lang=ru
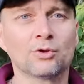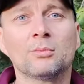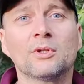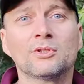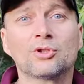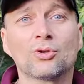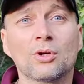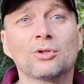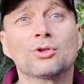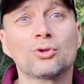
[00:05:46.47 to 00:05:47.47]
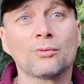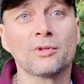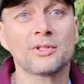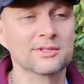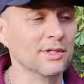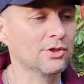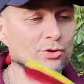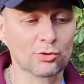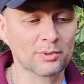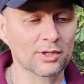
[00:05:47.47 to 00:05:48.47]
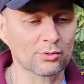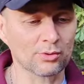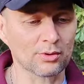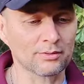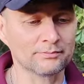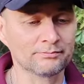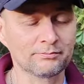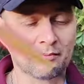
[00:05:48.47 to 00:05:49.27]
Думал, дешевое не значит, что плохое.